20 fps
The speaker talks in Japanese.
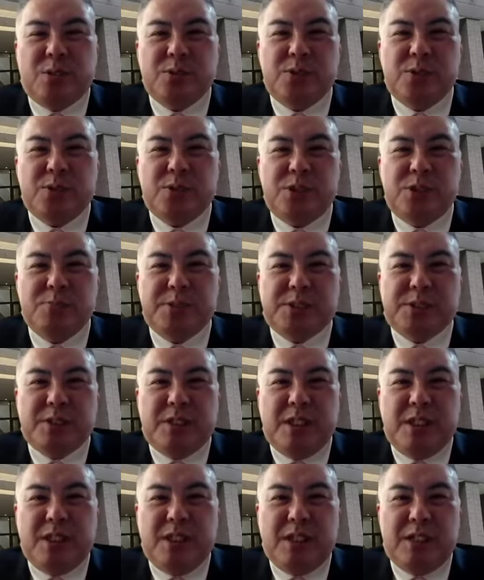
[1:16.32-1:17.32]
場人物
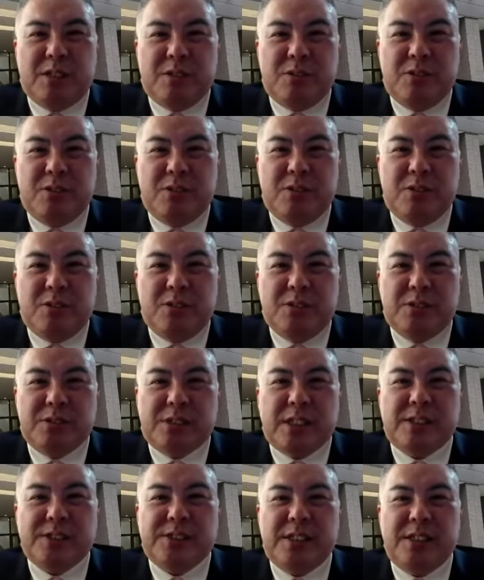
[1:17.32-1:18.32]
はあの
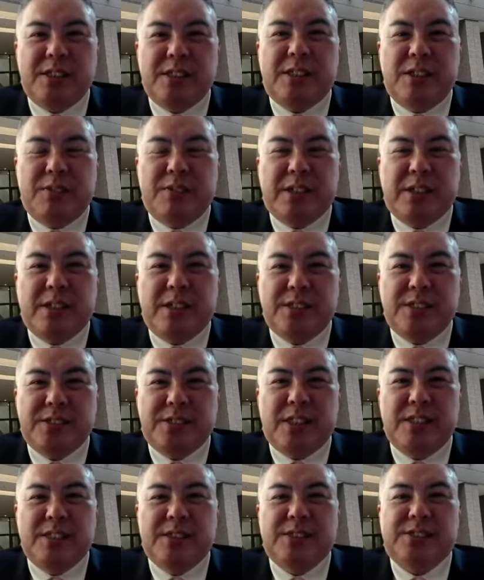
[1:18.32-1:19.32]
たくさんいて分かりづ
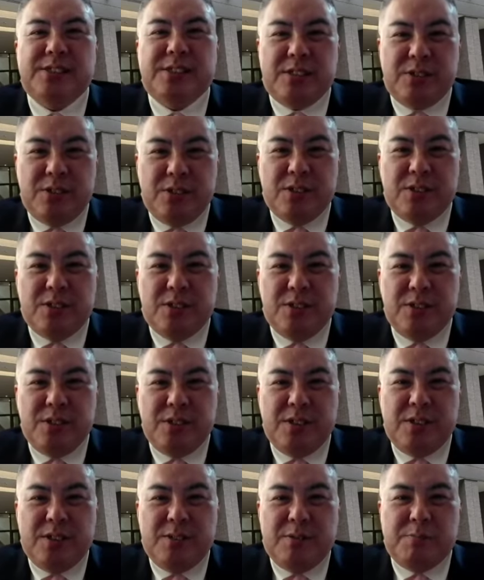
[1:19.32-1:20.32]
らいんですけど、
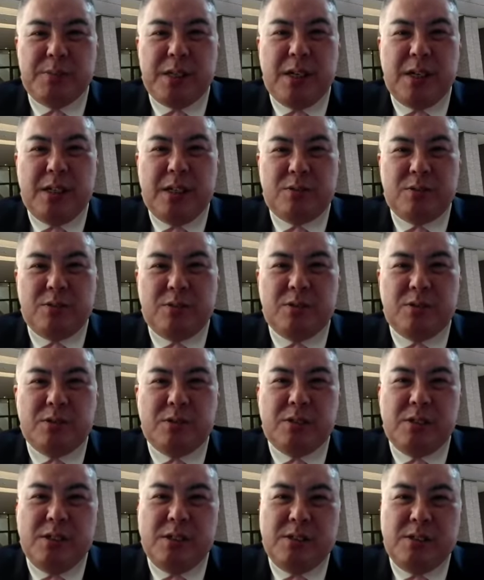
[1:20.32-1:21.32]
うんうん、まああ
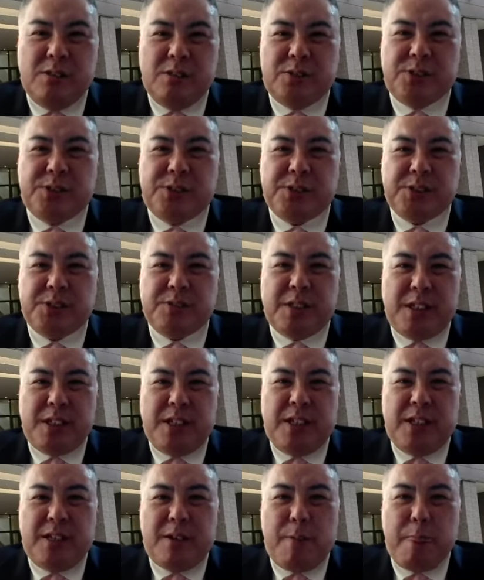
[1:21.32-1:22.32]
の普通は
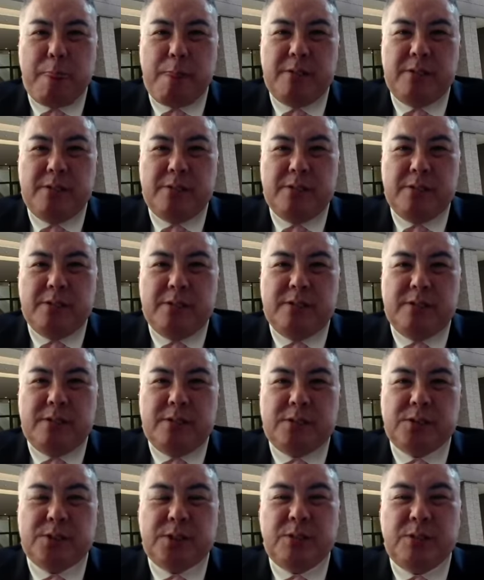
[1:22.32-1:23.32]
ね、
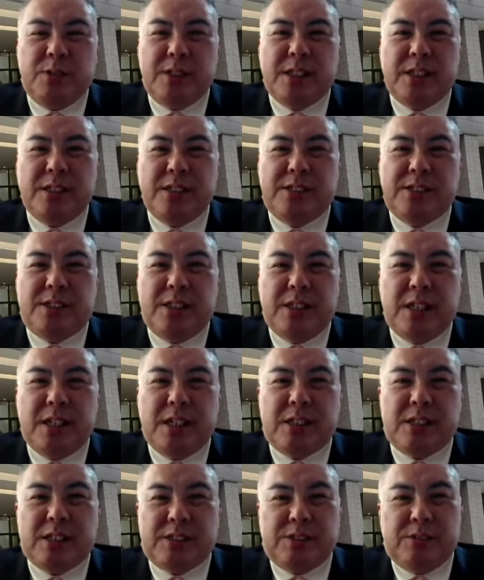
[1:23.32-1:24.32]
それをいかにして描
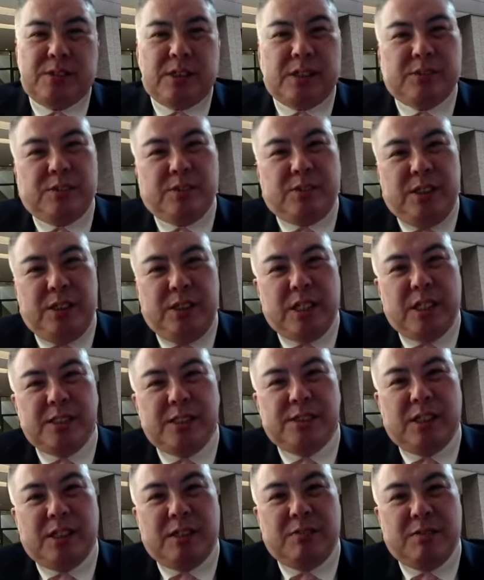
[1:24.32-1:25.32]
くかってなった時に大
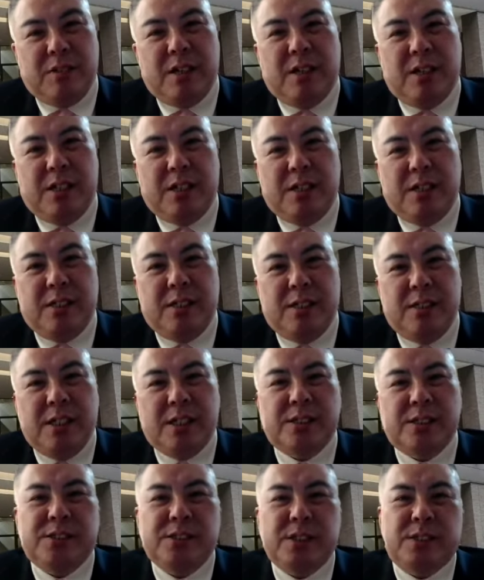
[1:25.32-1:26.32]
事なのは、うん、
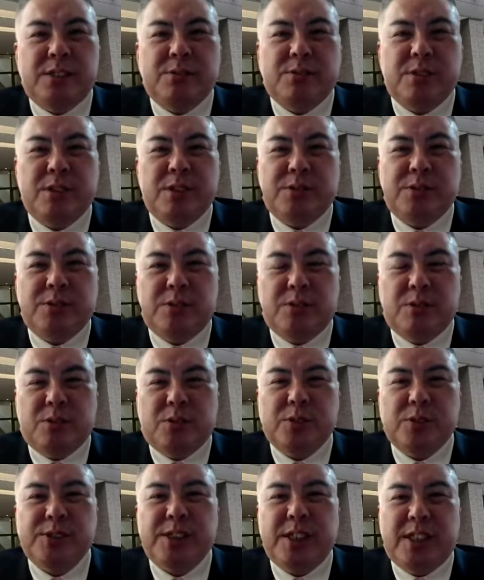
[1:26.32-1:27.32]
役者一人一人の
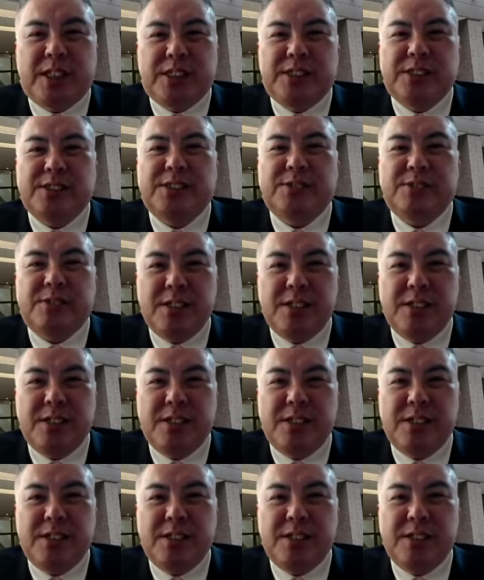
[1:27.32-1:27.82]
個性なんですよね。